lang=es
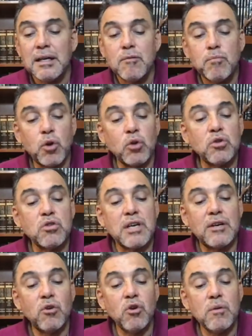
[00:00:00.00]
Pronto
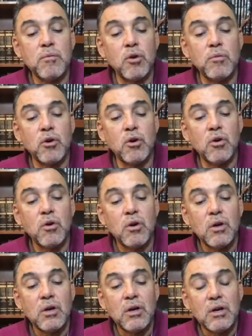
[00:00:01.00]
sanó y volvió
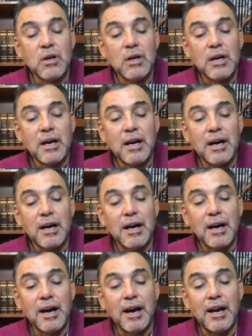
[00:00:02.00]
a